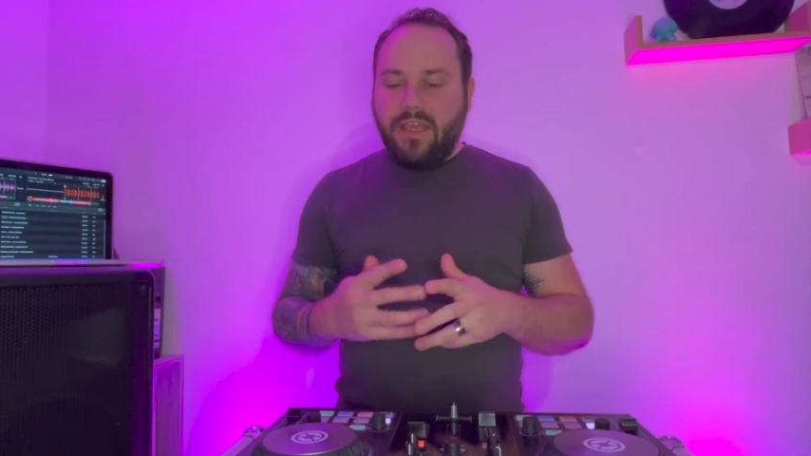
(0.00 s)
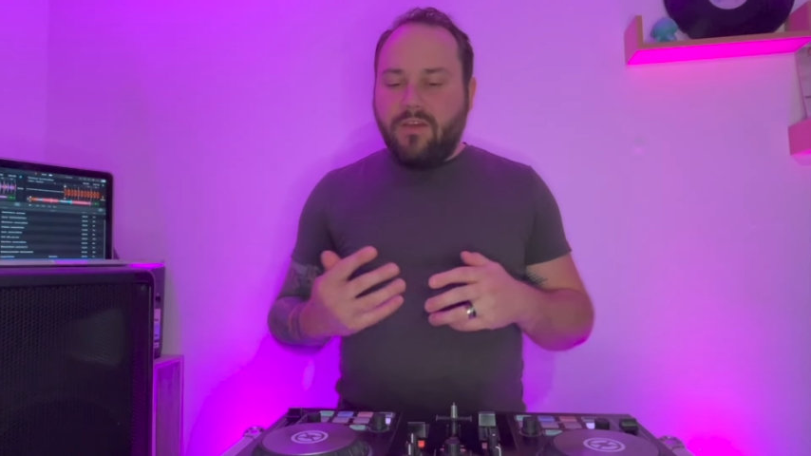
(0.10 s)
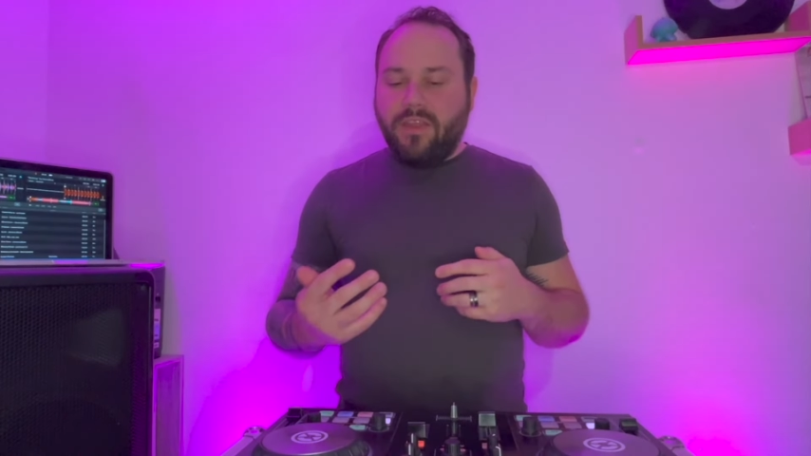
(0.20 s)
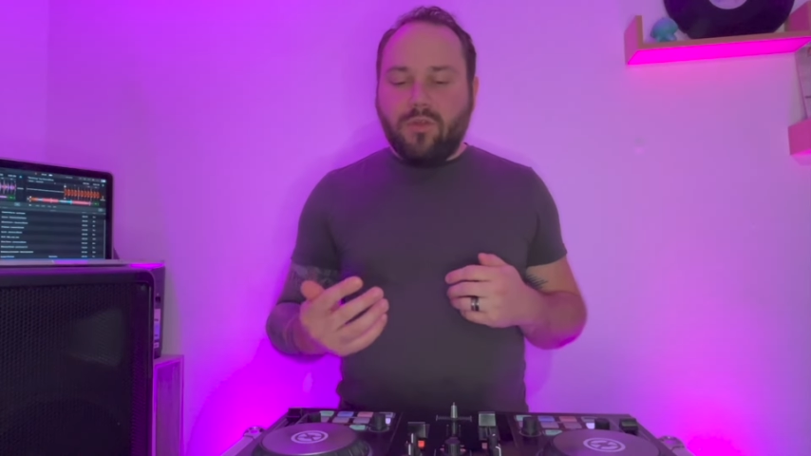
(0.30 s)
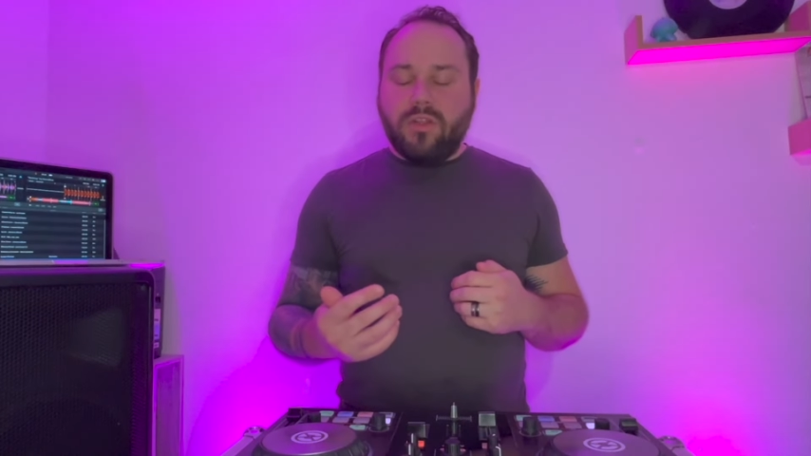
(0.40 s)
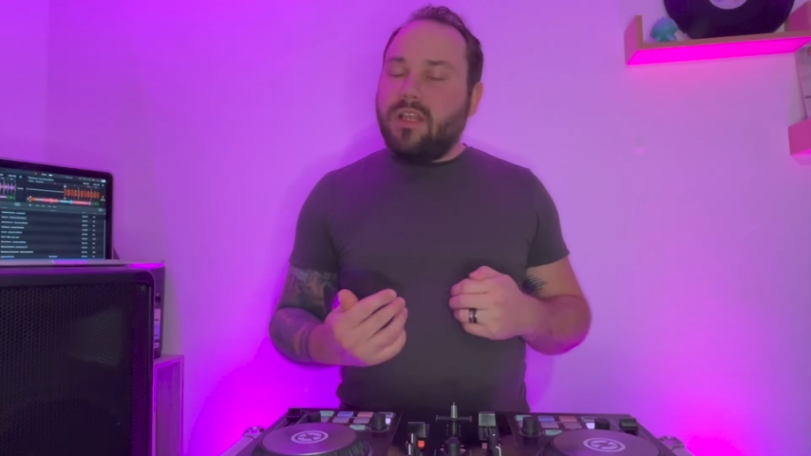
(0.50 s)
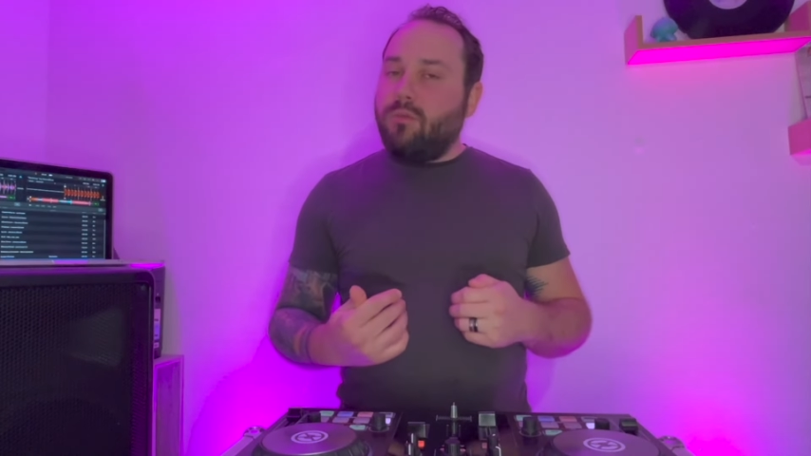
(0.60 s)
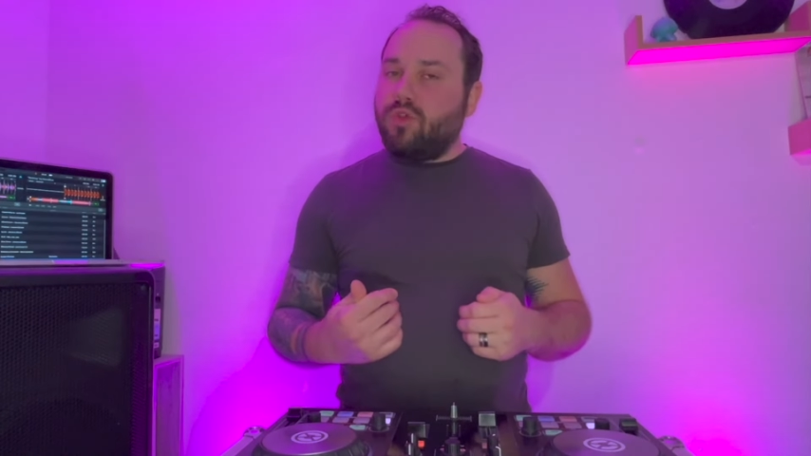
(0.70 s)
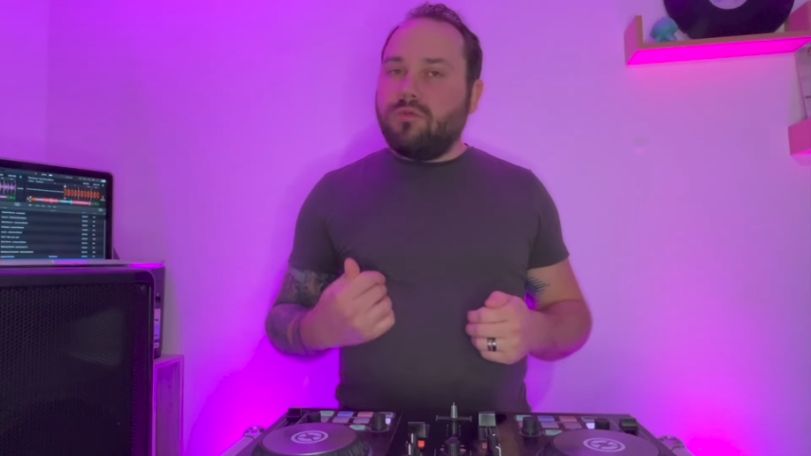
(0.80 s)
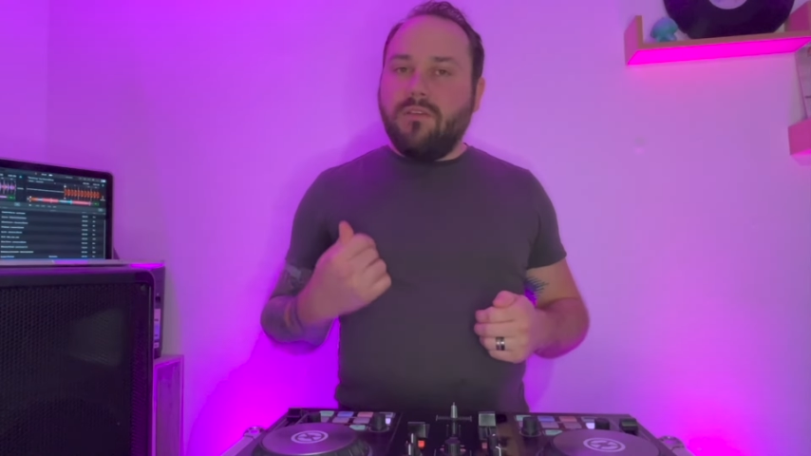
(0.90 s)
et avec de
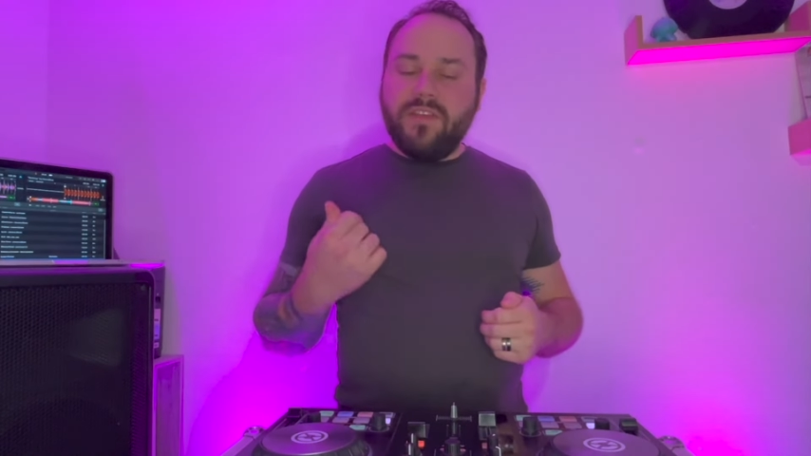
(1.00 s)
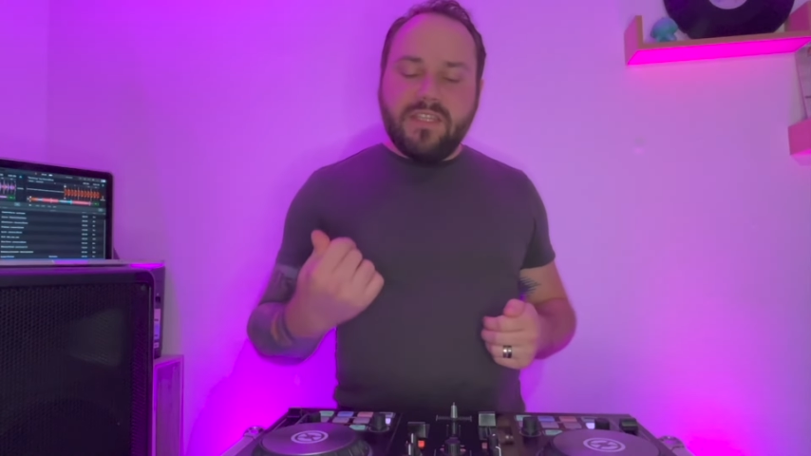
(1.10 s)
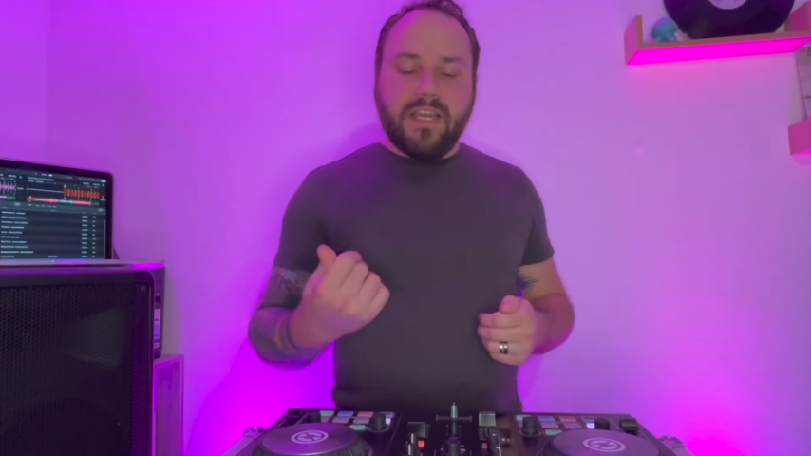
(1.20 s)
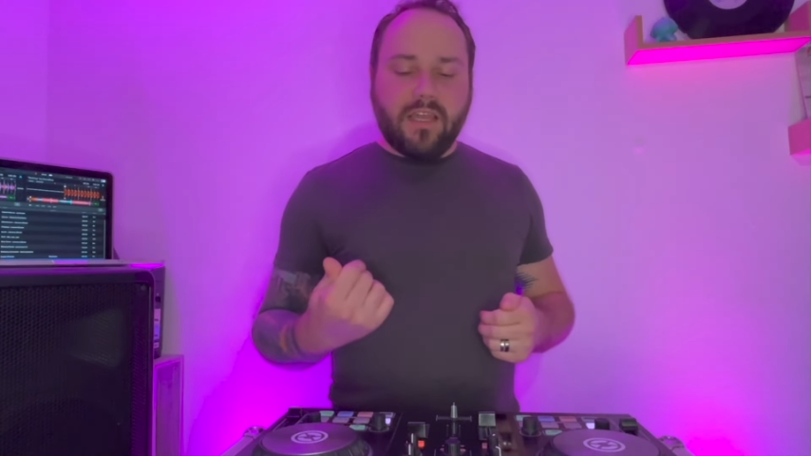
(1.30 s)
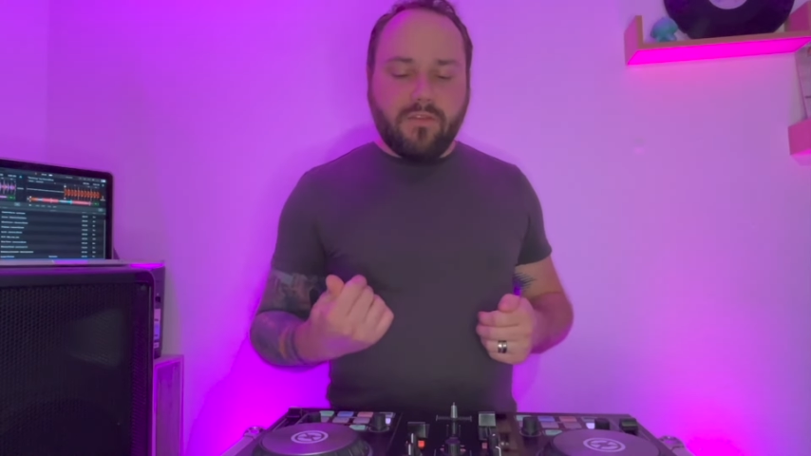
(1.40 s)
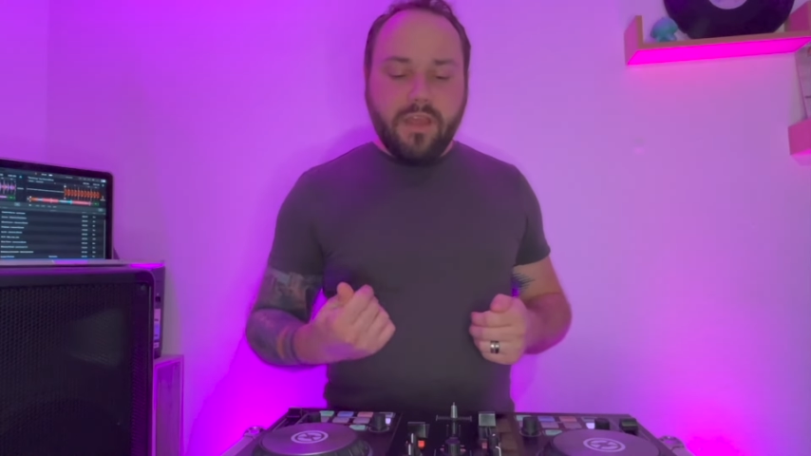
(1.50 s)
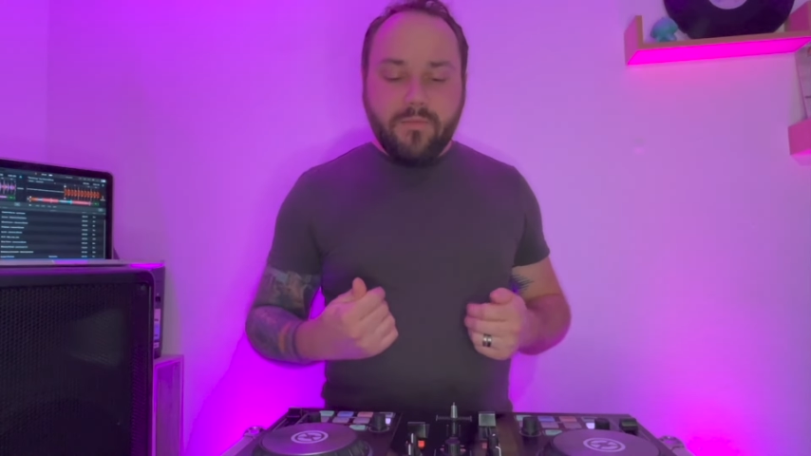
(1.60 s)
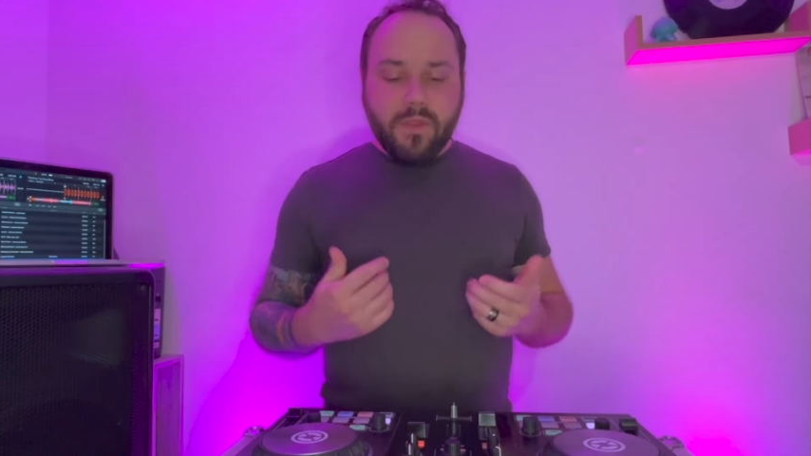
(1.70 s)
l'entraînement, tu vas vite y arriver.